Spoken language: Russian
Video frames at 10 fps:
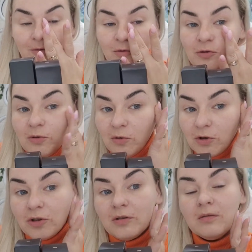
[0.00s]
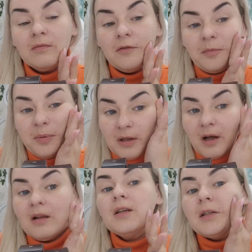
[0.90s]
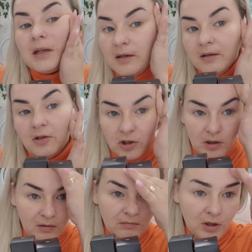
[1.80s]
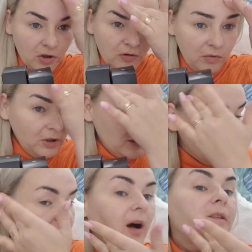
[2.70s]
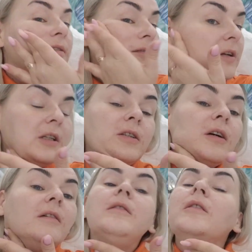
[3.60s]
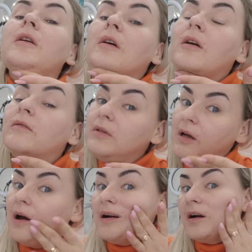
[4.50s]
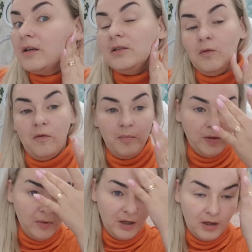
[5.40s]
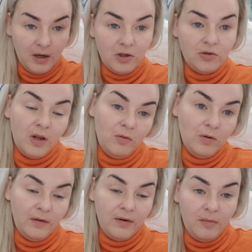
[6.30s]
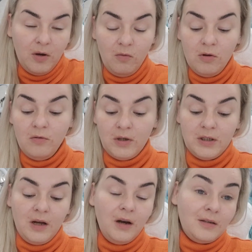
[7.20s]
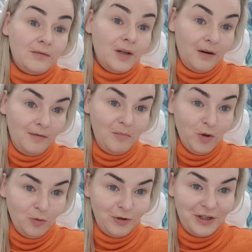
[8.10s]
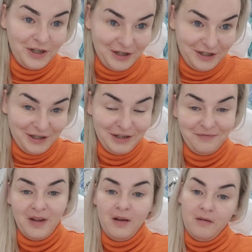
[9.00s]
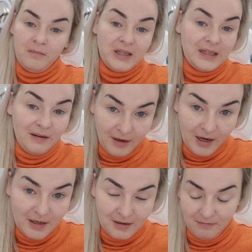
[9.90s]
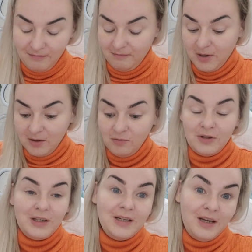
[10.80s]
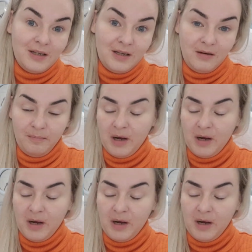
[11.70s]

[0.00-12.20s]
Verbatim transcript: ну что ж, впиталось отлично, ничего не скатывается. Да, как снова под макияж, холодное время года, у нас как раз в Кирове минус 10 представляете, минус 10.